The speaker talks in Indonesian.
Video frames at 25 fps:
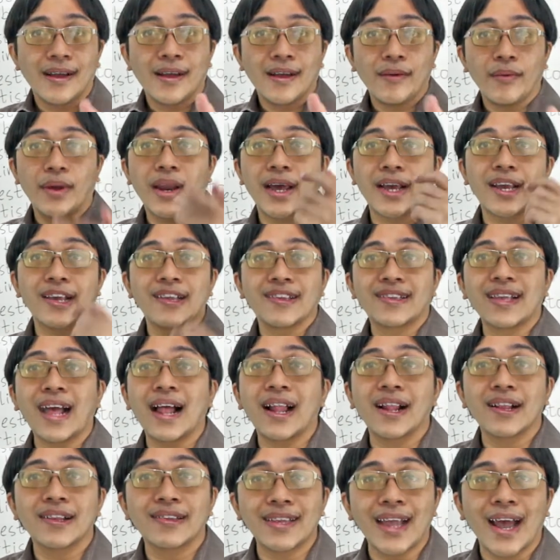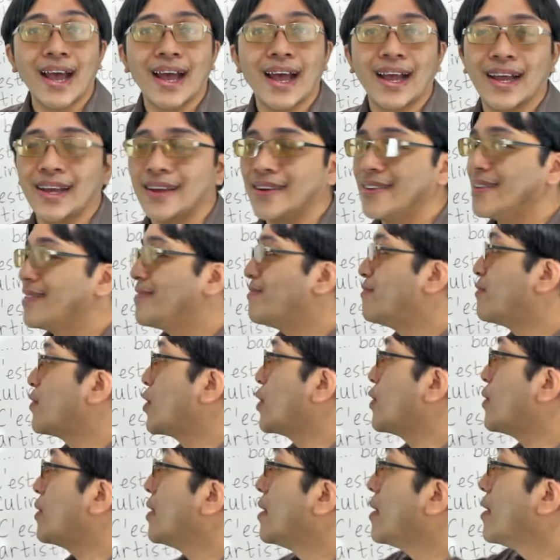apalagi salsa,
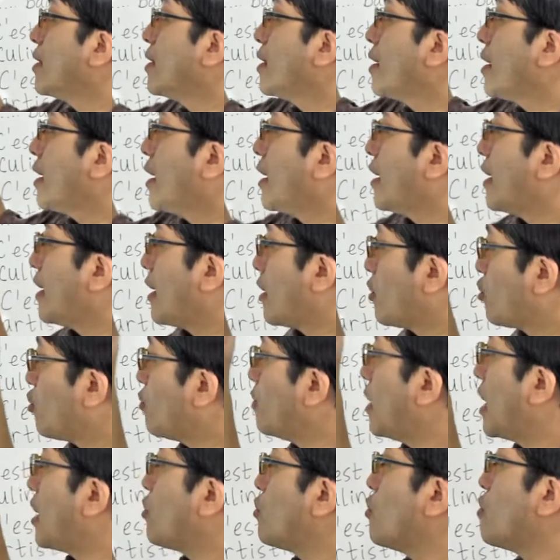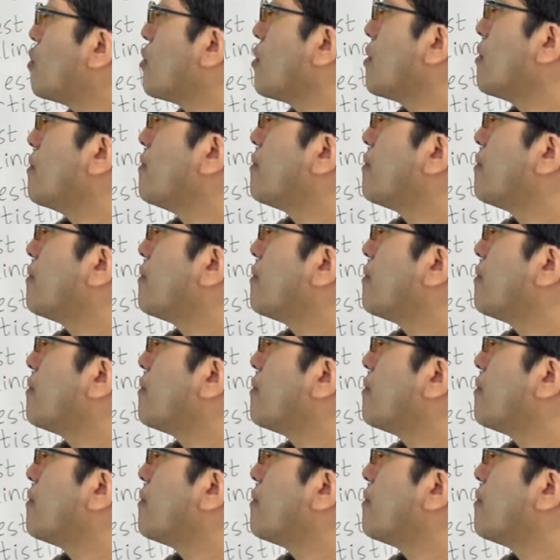tuh. itu baru